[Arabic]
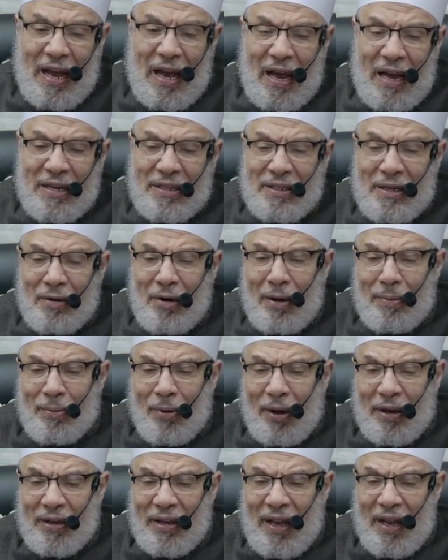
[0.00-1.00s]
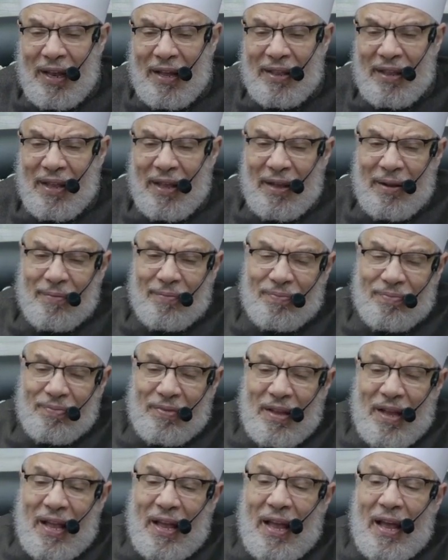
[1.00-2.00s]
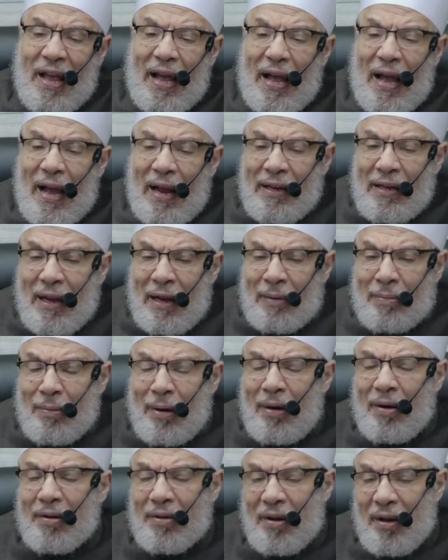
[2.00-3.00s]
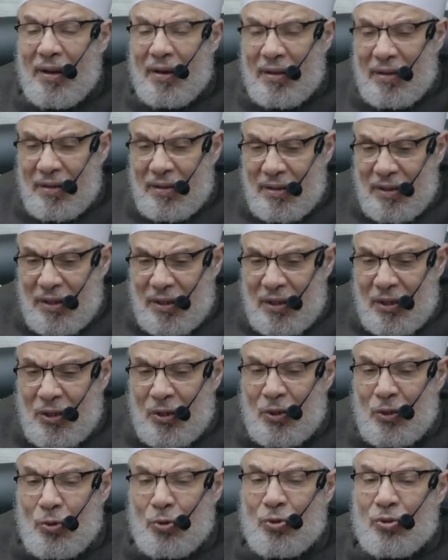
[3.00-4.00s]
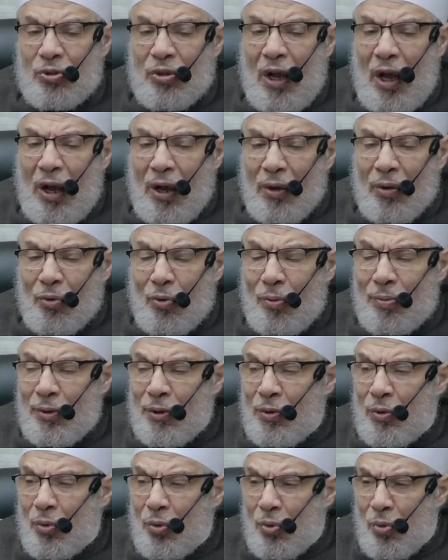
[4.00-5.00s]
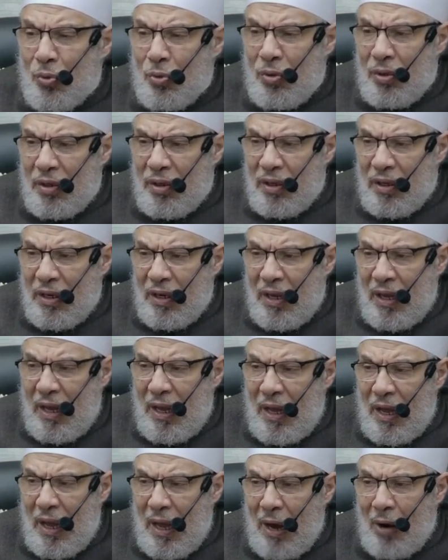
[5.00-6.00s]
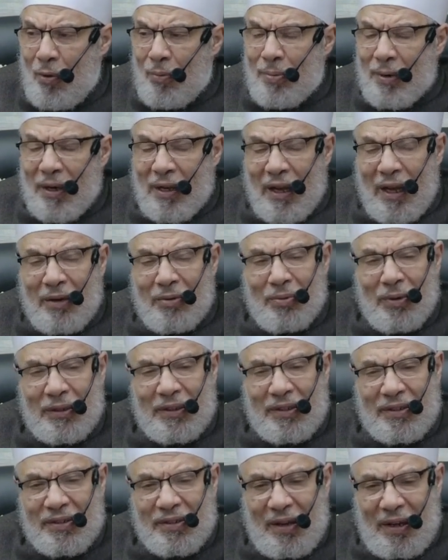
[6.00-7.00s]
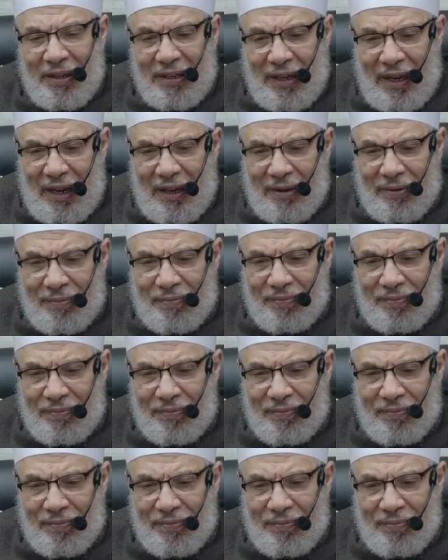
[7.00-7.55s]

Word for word: الجواب عن هذا أن المهر يستحق بالدخول أو بالخلوة الصحيحة